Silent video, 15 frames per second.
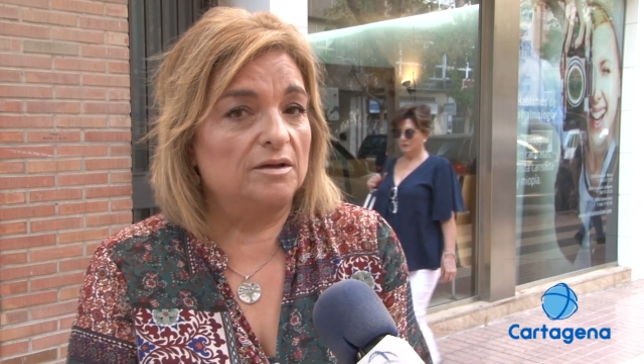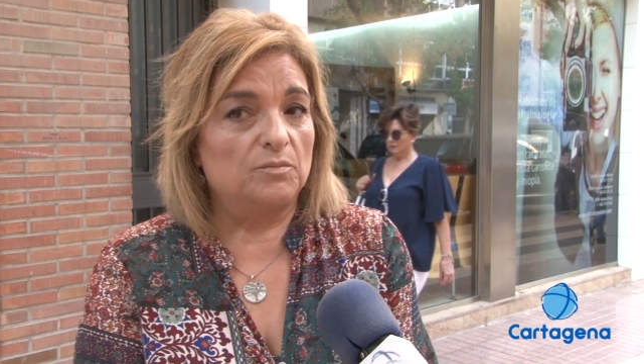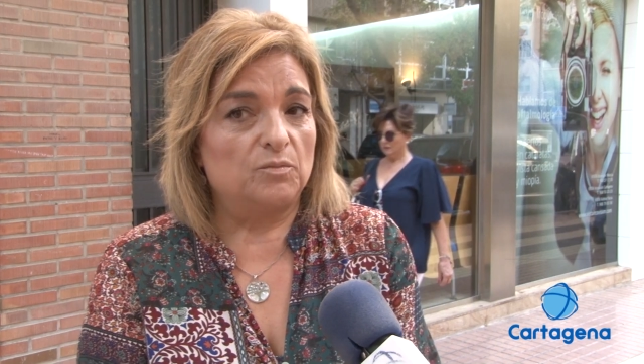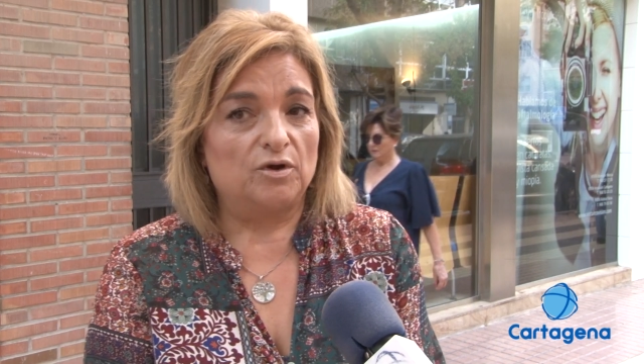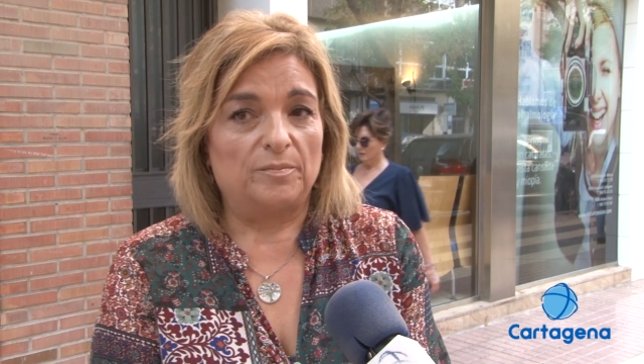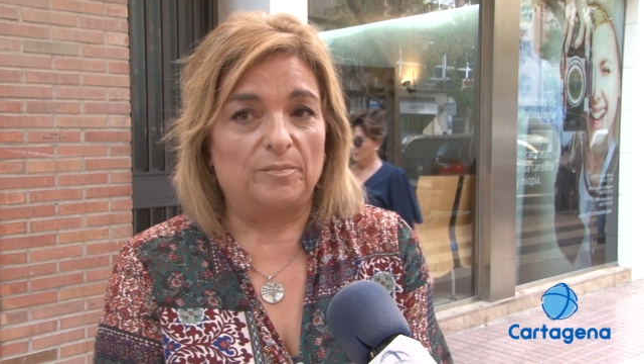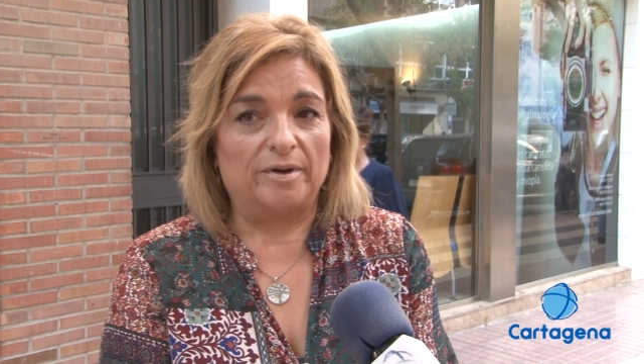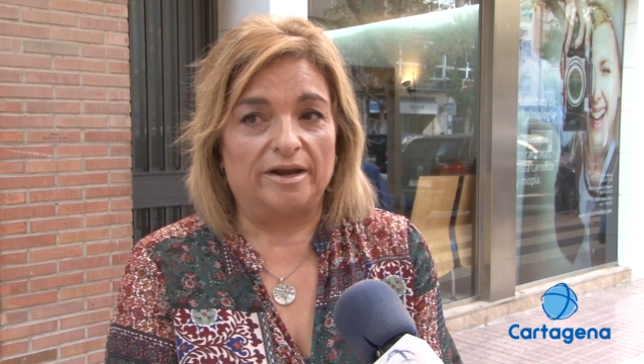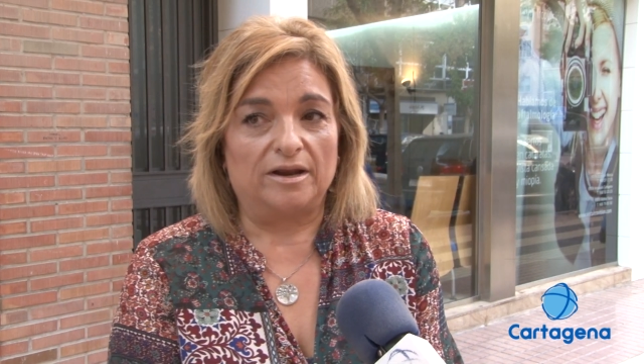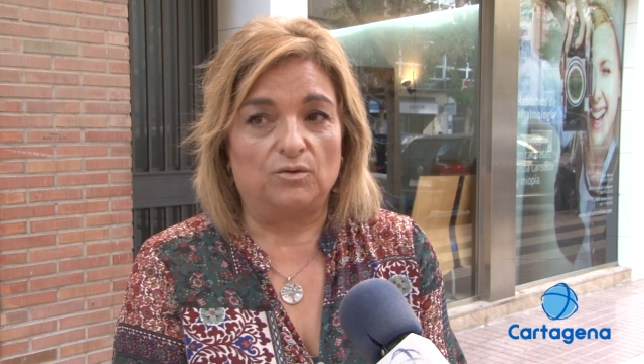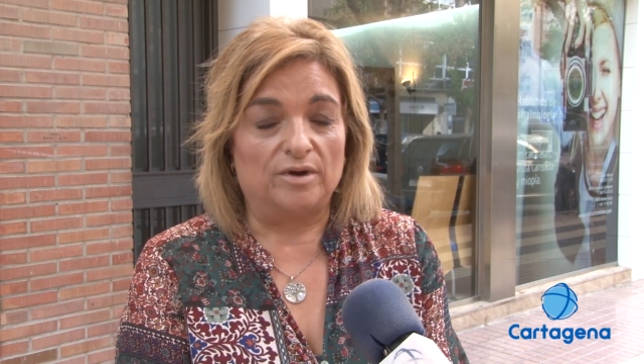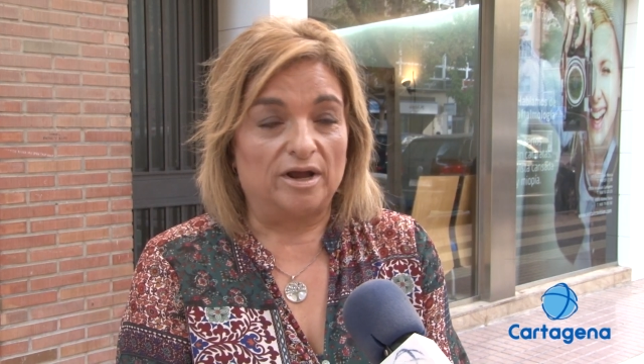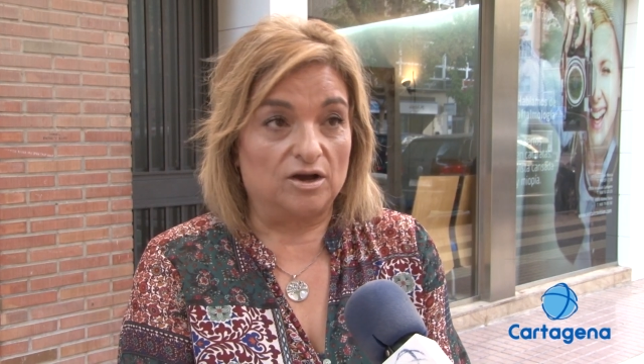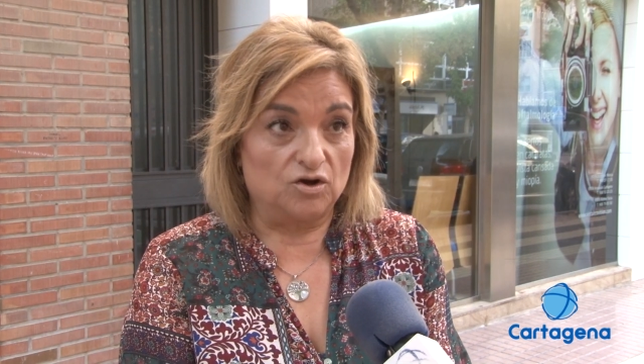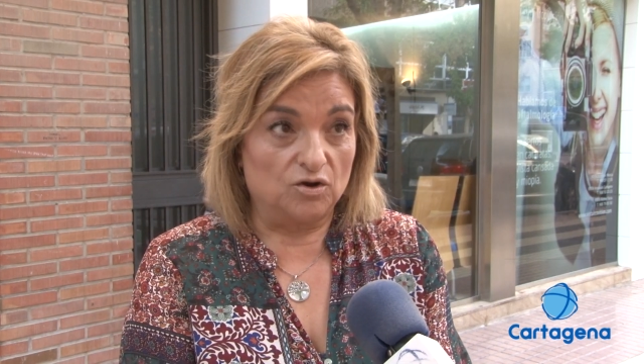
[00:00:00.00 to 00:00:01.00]
pues para
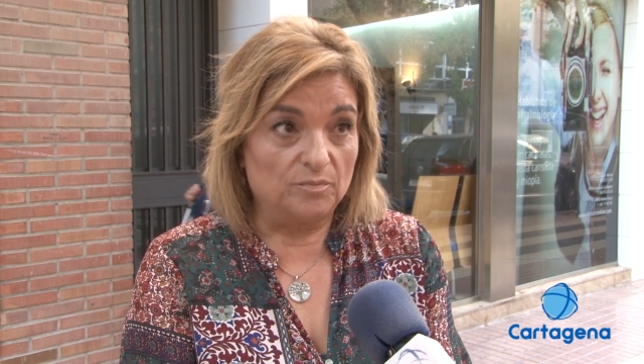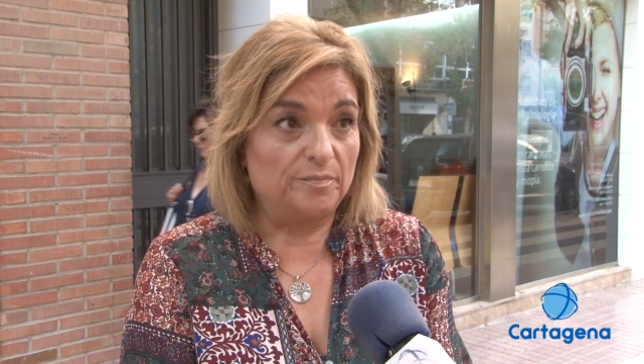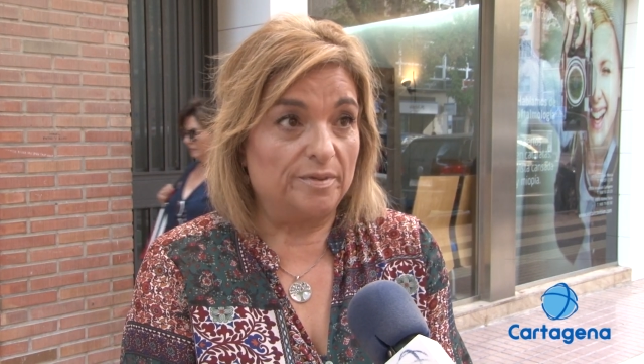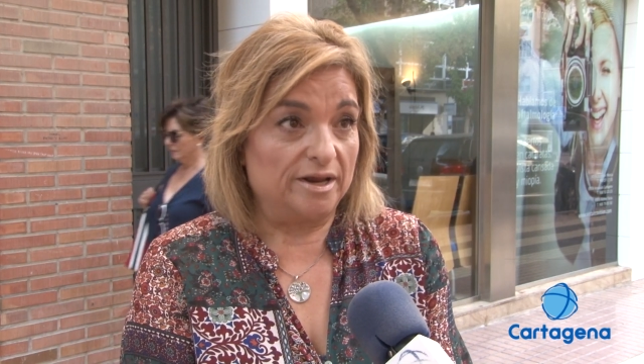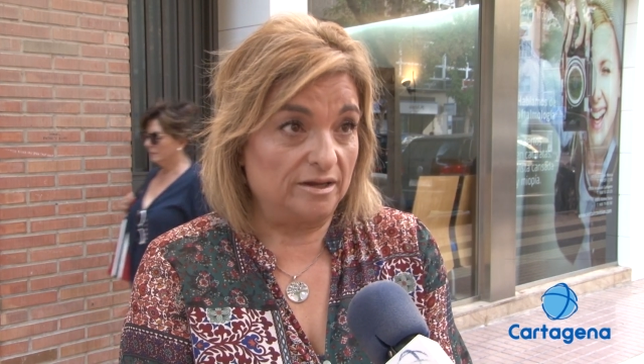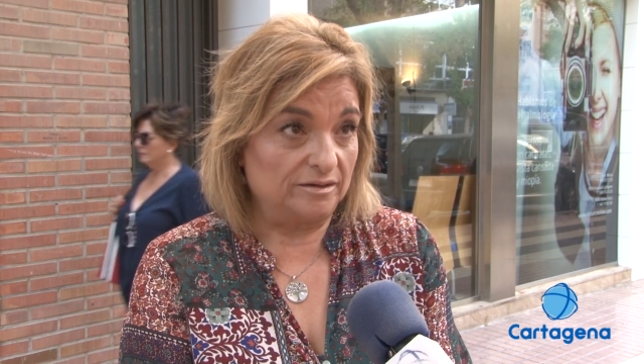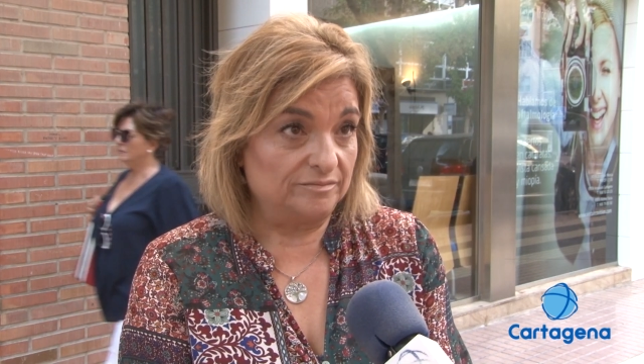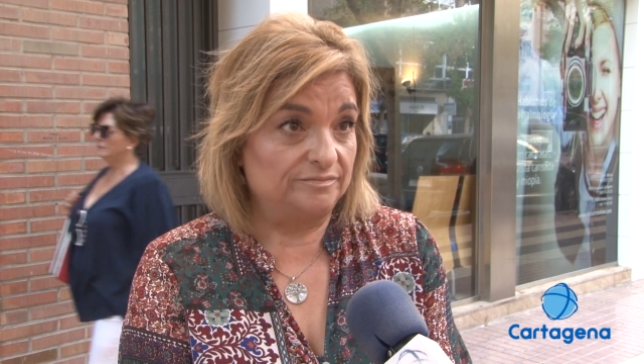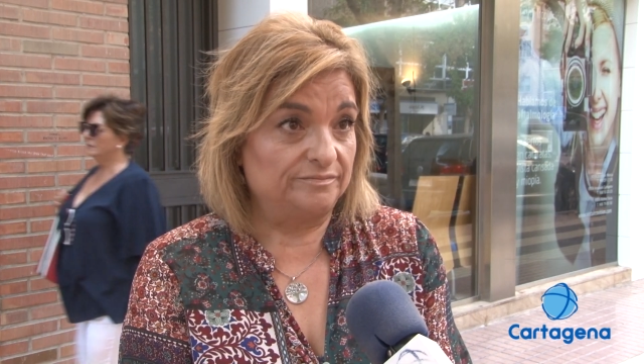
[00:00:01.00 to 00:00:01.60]
unas compras.